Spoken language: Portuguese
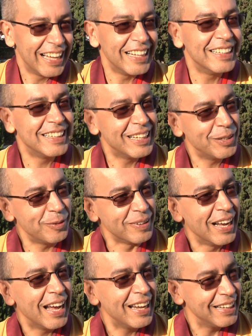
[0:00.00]
Então,
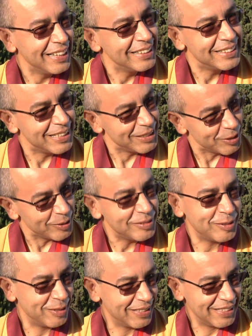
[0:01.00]
além da
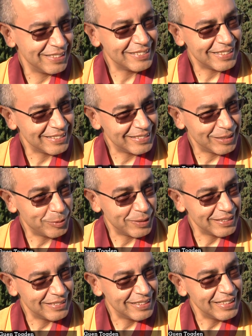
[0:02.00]
nossa organização
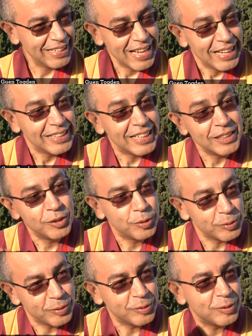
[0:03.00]
em si, tem
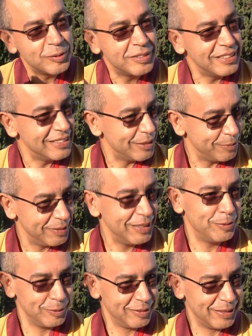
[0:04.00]
todos os
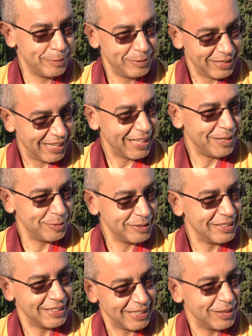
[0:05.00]
indivíduos que vieram de
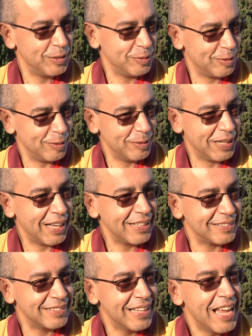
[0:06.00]
tantos
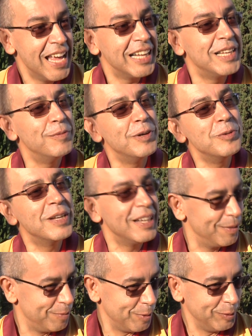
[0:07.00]
lugares que vão
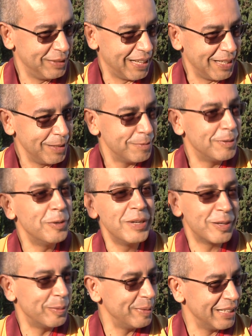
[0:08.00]
querer voltar, vão
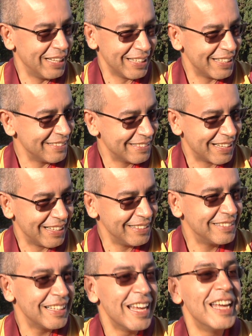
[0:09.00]
recomendar
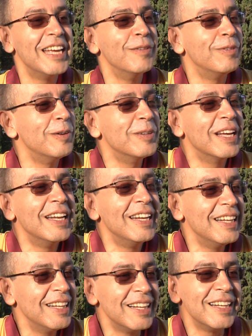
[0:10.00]
cascais e vão
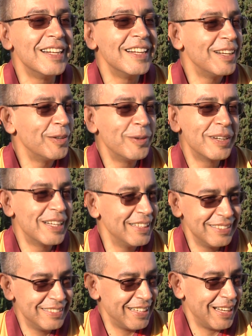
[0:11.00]
querer
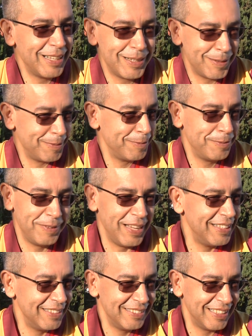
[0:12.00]
organizar
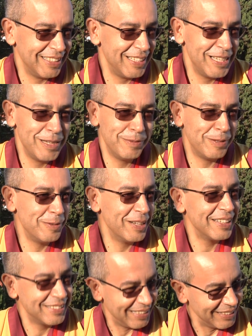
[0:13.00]
férias aqui, vão,
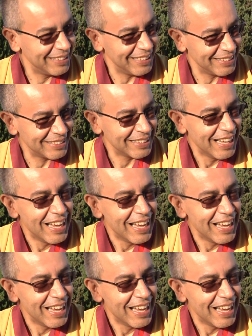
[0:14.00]
você entende?